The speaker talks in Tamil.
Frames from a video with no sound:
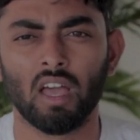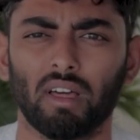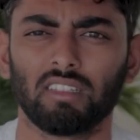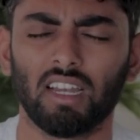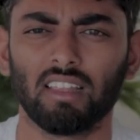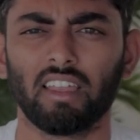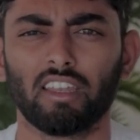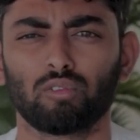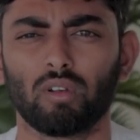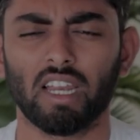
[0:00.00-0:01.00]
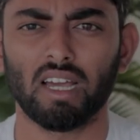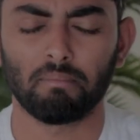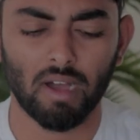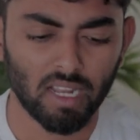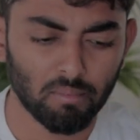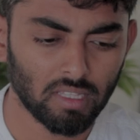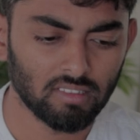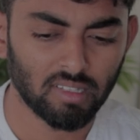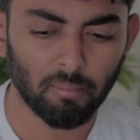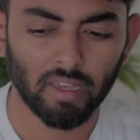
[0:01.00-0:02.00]
அப்போ அதனால தான் என்ன சொல்கிறாங்க மனம்
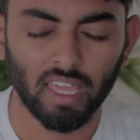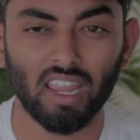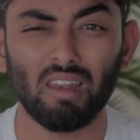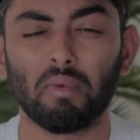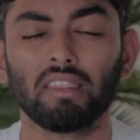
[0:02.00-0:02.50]
அது செம்மையானால்